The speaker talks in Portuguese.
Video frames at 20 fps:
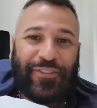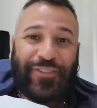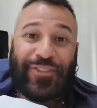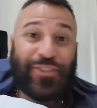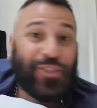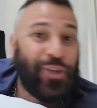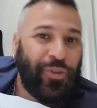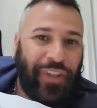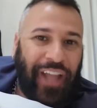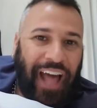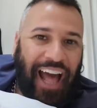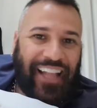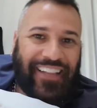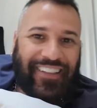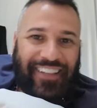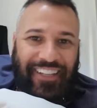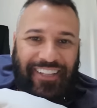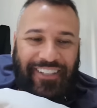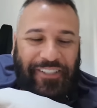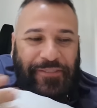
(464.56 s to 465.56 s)
Do
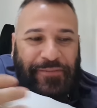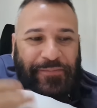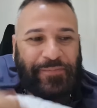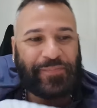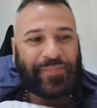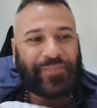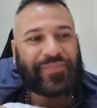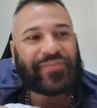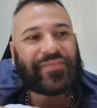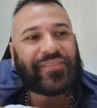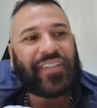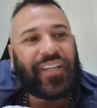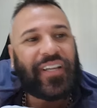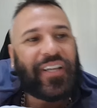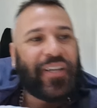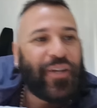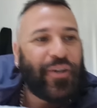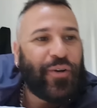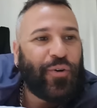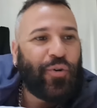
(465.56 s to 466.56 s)
nada,
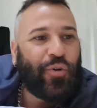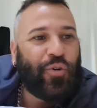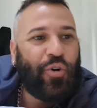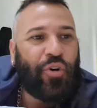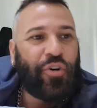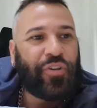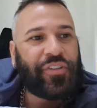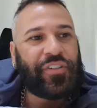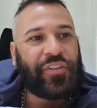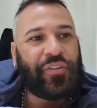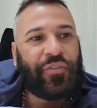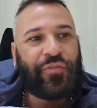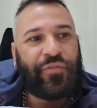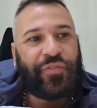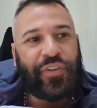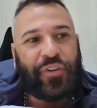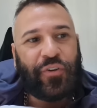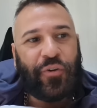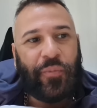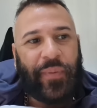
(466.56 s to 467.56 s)
o gordinho
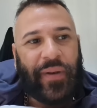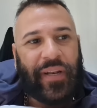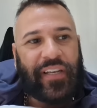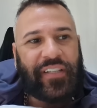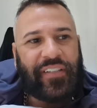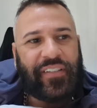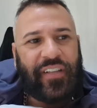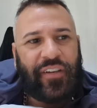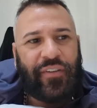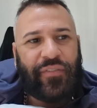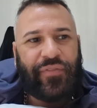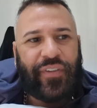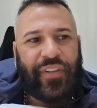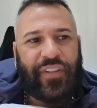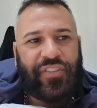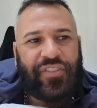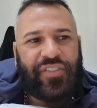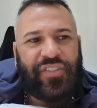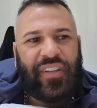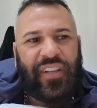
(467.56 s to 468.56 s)
virou pra Lidiane e
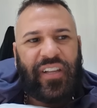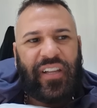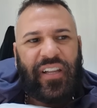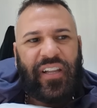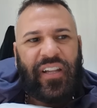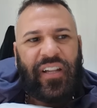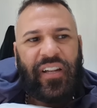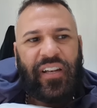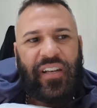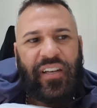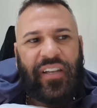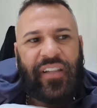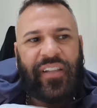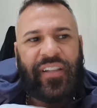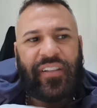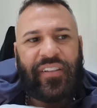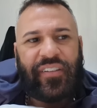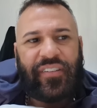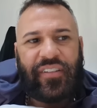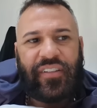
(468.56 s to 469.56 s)
fez.
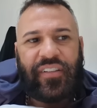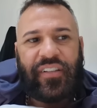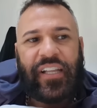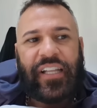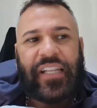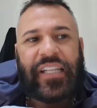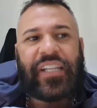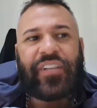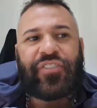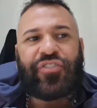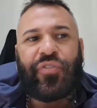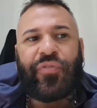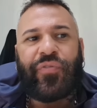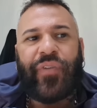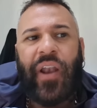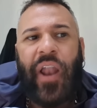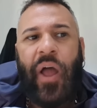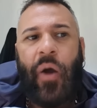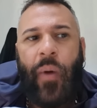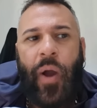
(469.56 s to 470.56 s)
Lid, deixa eu
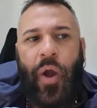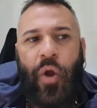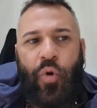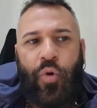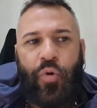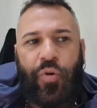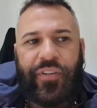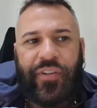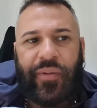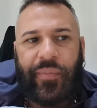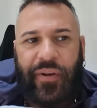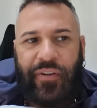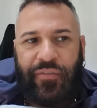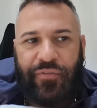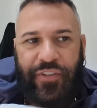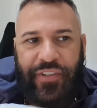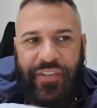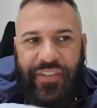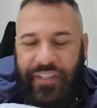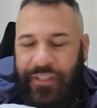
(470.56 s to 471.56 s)
falar uma coisa para
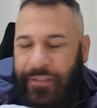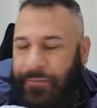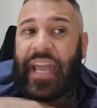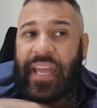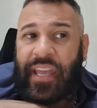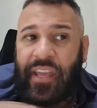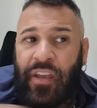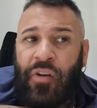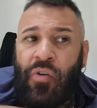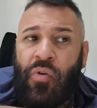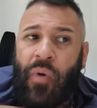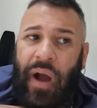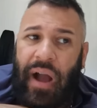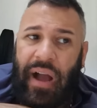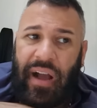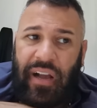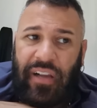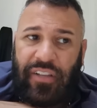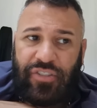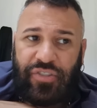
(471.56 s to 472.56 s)
você. Eu
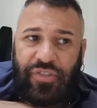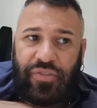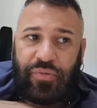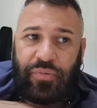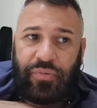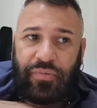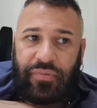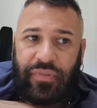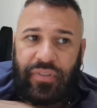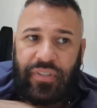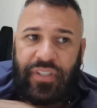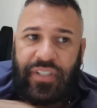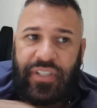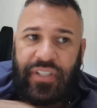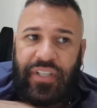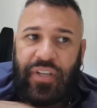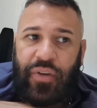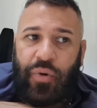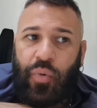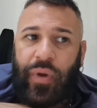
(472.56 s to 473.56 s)
acho
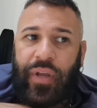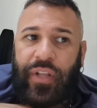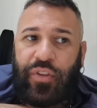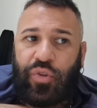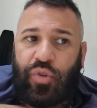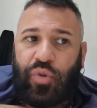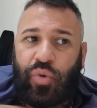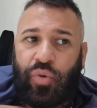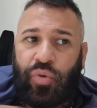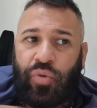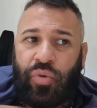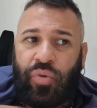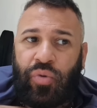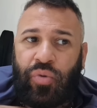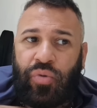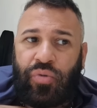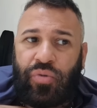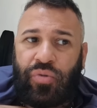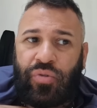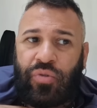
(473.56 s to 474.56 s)
que o
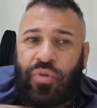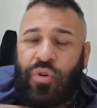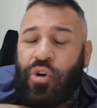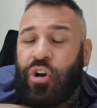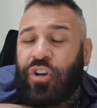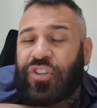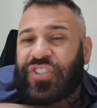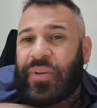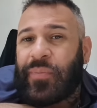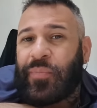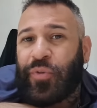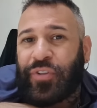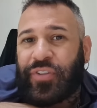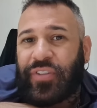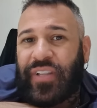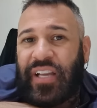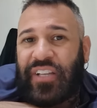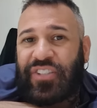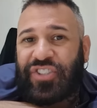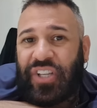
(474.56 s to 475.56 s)
Edulo não gosta
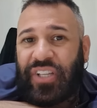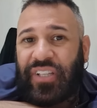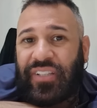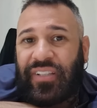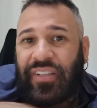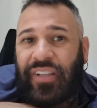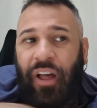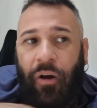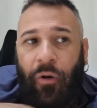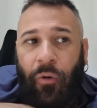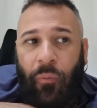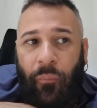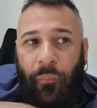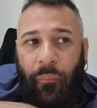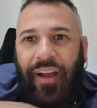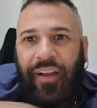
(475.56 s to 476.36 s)
muito da gente, não.